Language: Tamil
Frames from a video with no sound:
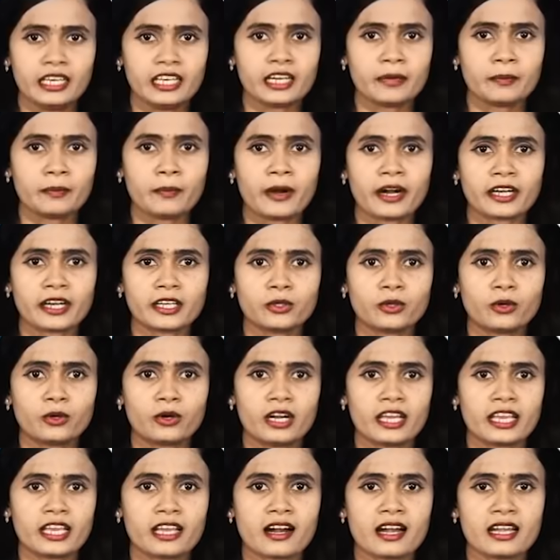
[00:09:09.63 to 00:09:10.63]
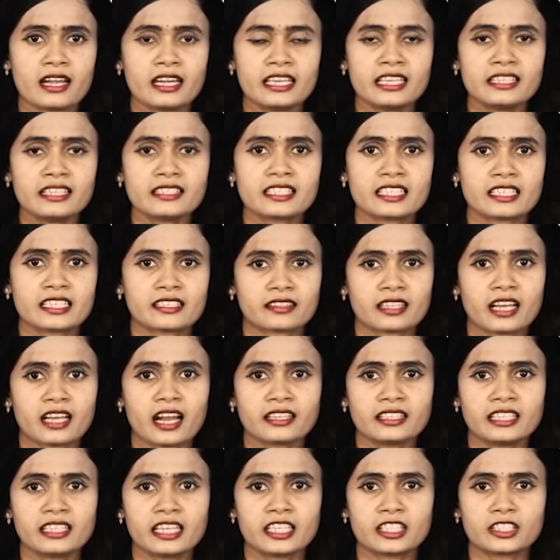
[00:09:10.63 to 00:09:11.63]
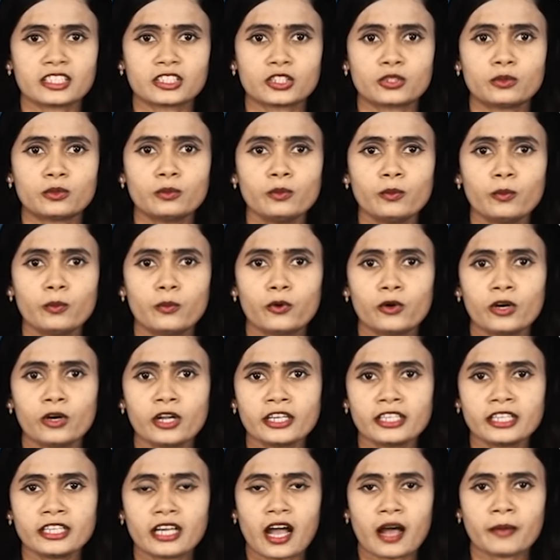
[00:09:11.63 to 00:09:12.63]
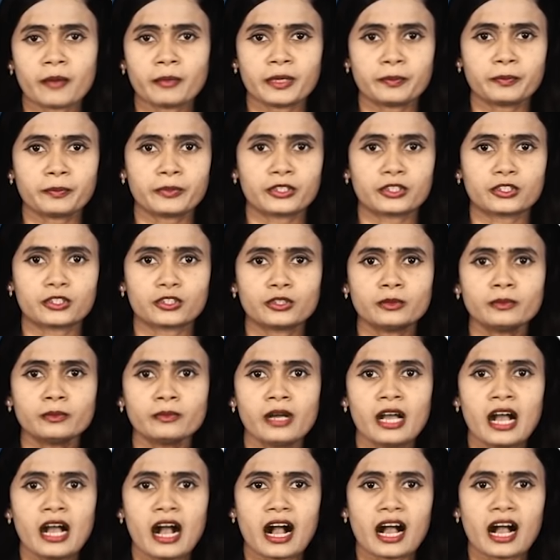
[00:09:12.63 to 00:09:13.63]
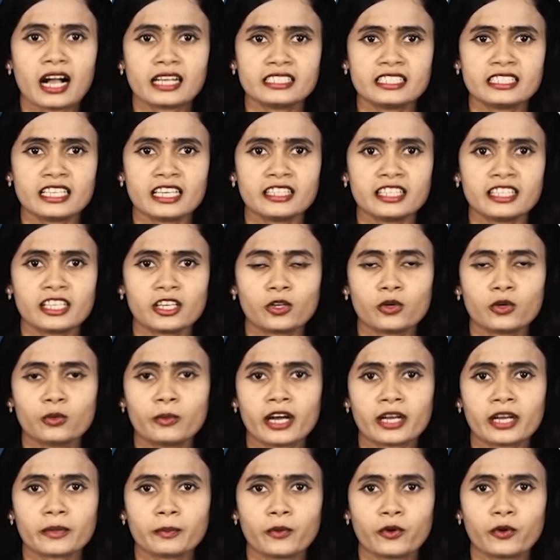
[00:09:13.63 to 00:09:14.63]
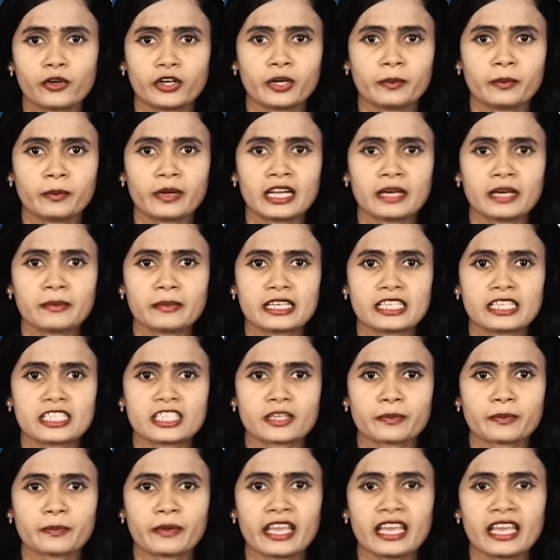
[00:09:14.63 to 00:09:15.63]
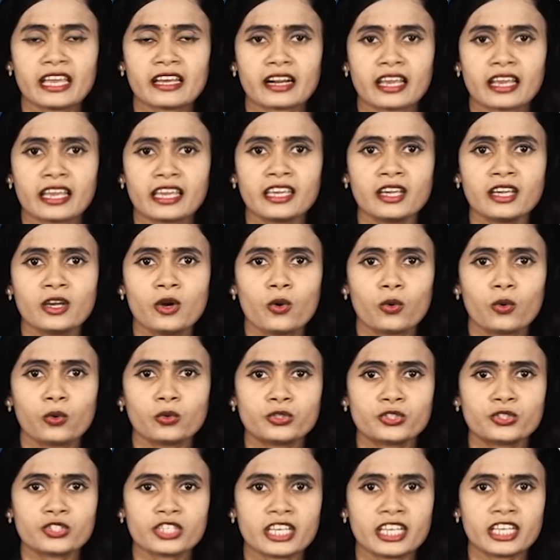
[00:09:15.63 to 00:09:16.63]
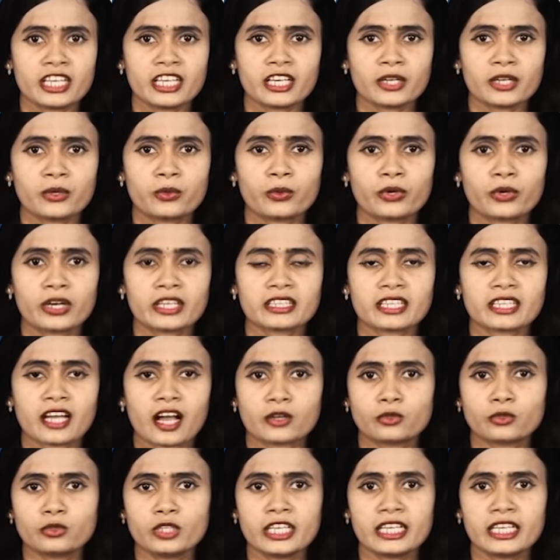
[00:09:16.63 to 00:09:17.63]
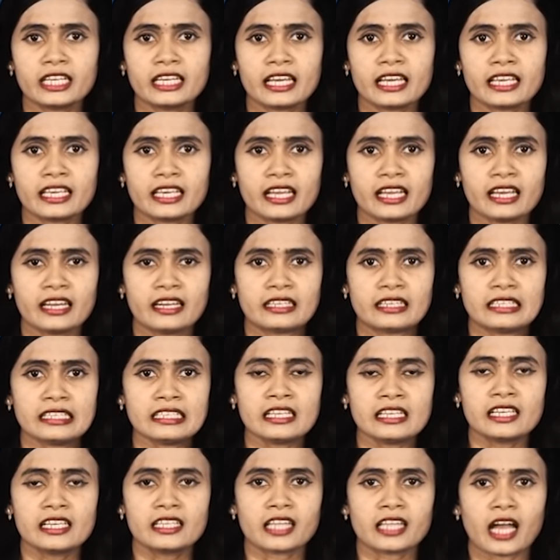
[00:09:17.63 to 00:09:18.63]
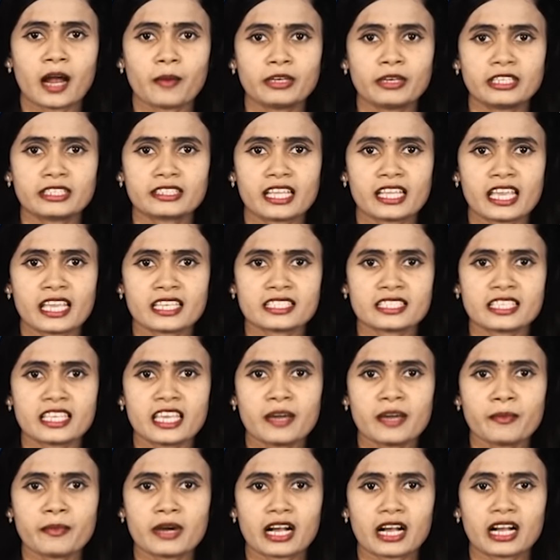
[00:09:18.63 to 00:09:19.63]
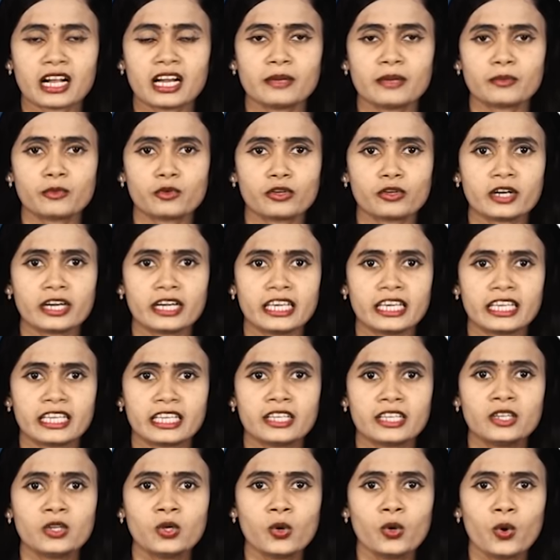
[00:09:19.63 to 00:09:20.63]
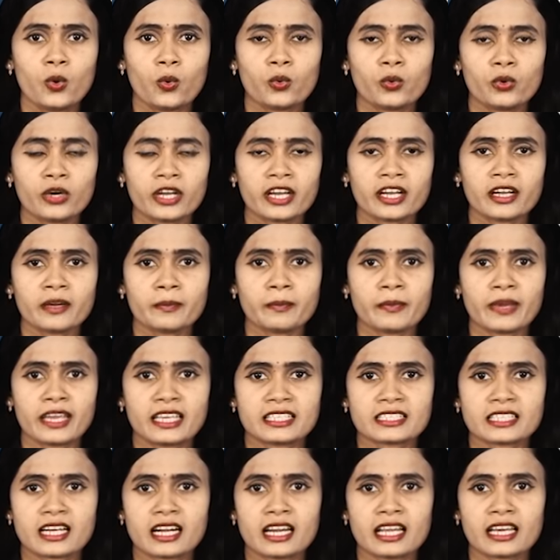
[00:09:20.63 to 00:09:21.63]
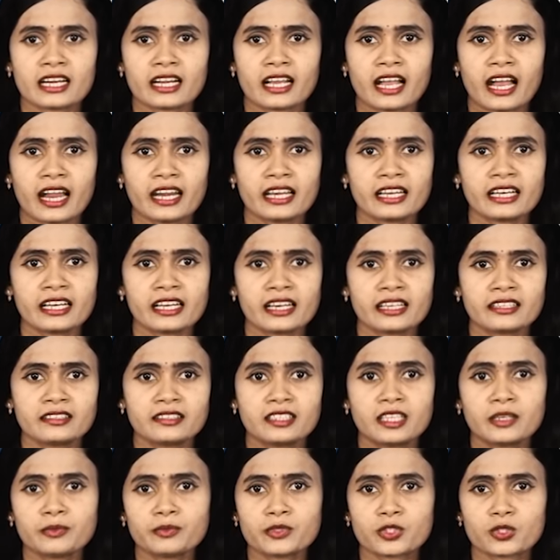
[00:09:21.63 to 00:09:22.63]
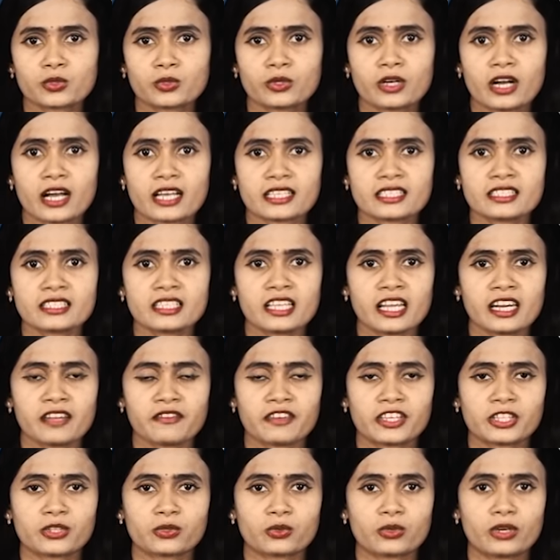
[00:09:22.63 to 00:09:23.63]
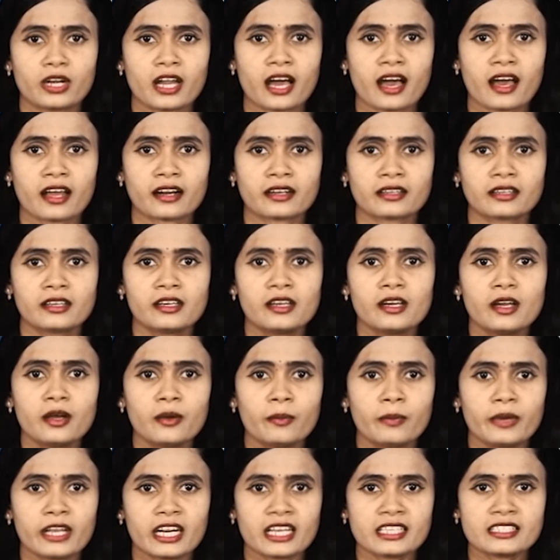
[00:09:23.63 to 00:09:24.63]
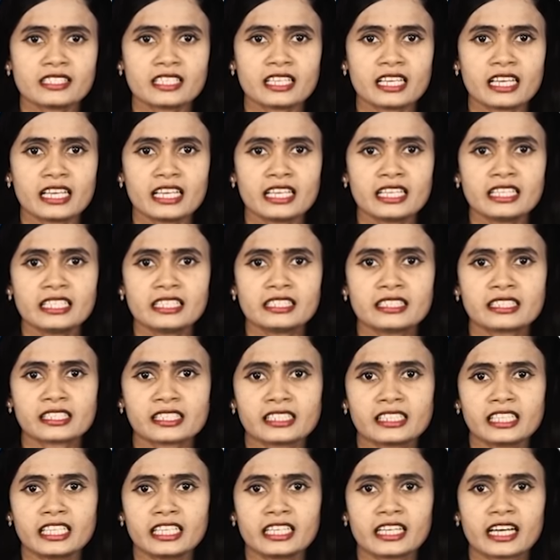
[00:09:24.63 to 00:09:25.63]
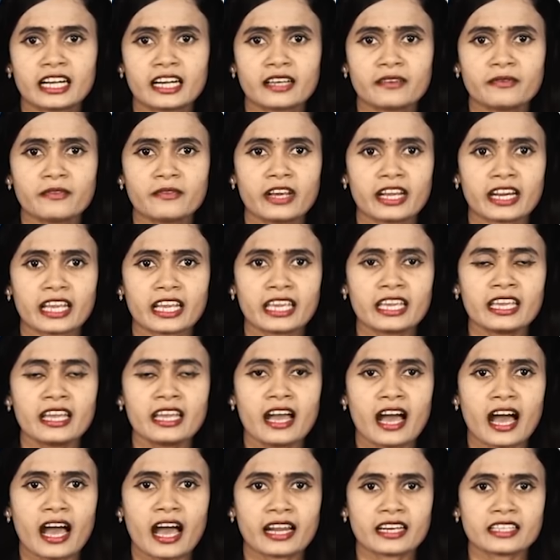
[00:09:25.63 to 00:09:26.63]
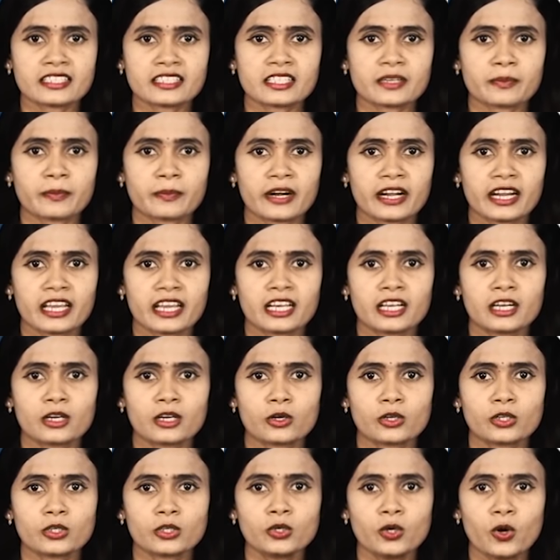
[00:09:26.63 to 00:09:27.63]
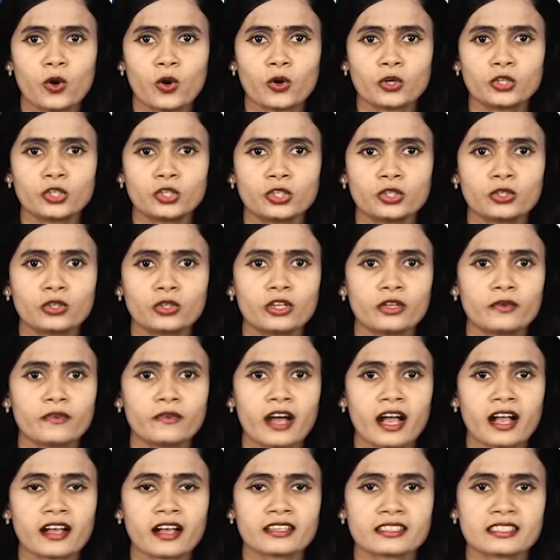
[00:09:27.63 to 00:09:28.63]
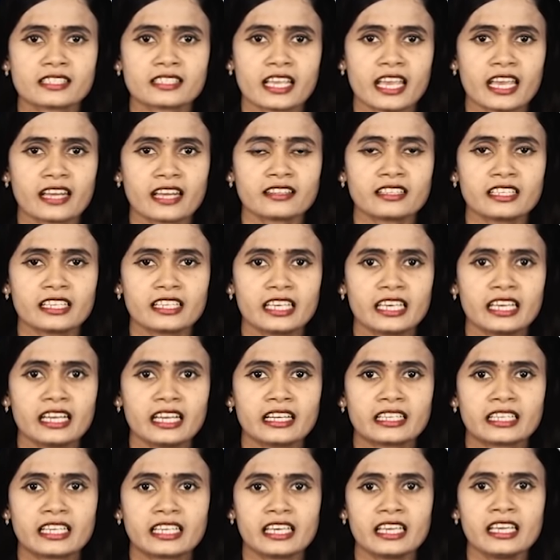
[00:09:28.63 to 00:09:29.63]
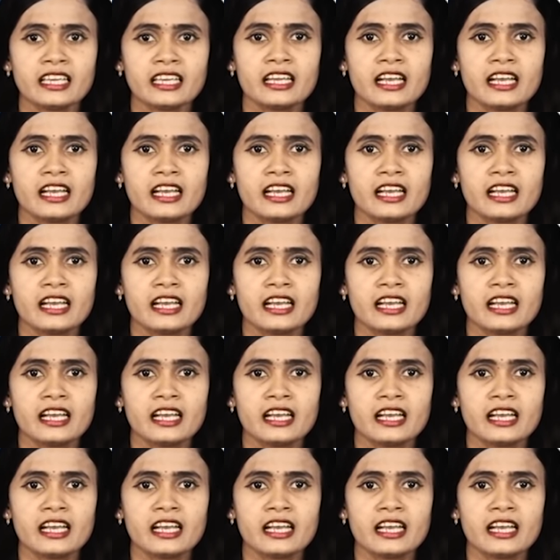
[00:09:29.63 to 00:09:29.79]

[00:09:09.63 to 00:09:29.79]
இனப்படுகொலையாளி சித்தார்த்தனுக்கும் புலட் அமைப்புக்கும் ஹஜேந்திரகுமார் பொன்னம்பலம் என்ற பெயரை உச்சரிக்க கூட தகுதியில்லை என தமிழ் தேசிய மக்கள் முன்னணியின் ஊடக பேச்சாளர் கனகரத்னம் சுகாஸ் தெரிவித்துள்ளார் பிரச்சனையின் இறுதி கணம் வரை அரச படைகளோடு ஒட்டுக்குழுவாக சேர்ந்து இயங்கி